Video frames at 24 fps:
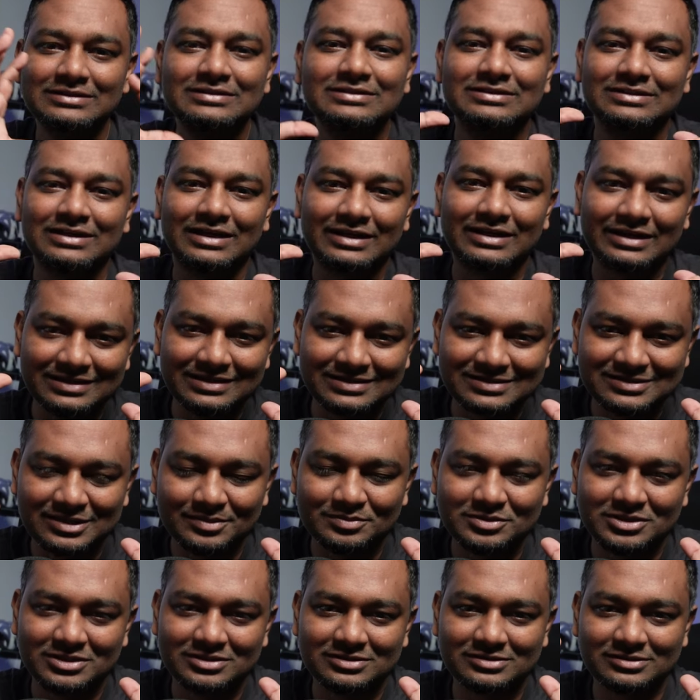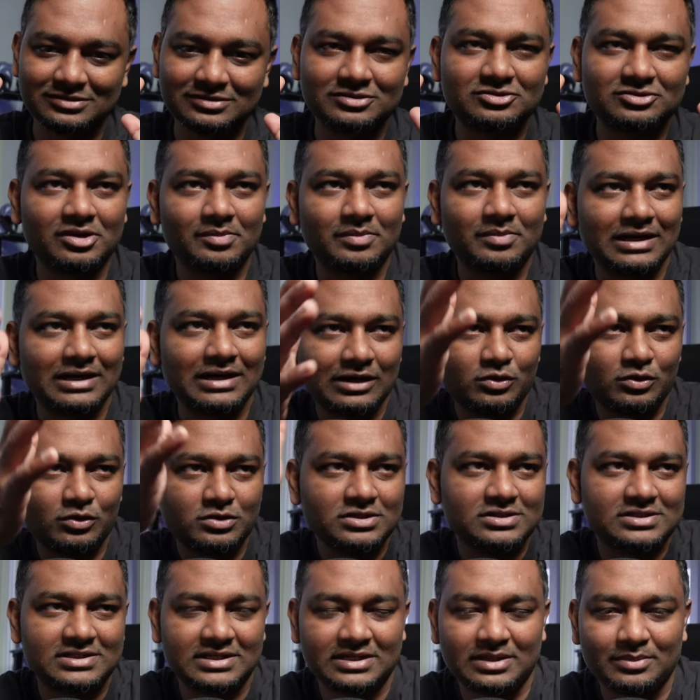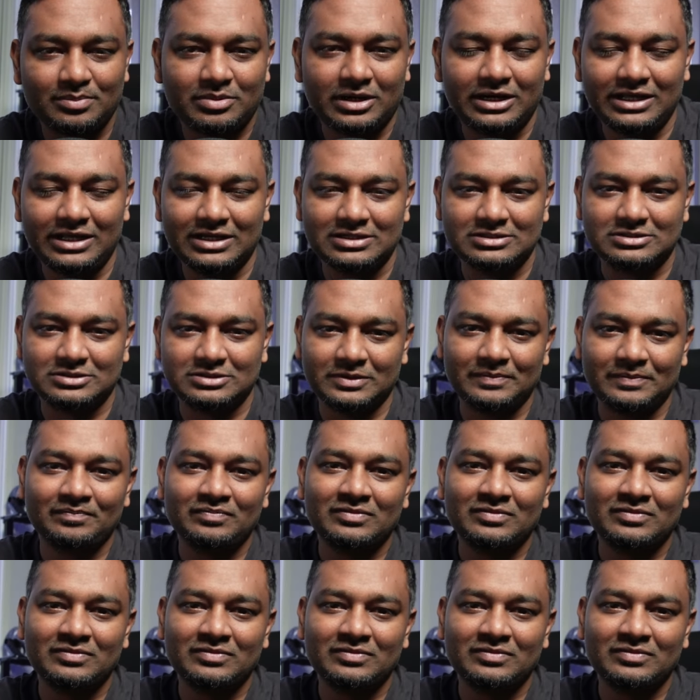நிறைய டிஸ்ட்ரப்ஷன்ஸு ஸோ இப்போ எல்லாம் கொஞ்சம் செட்டப் பண்ணியாச்சு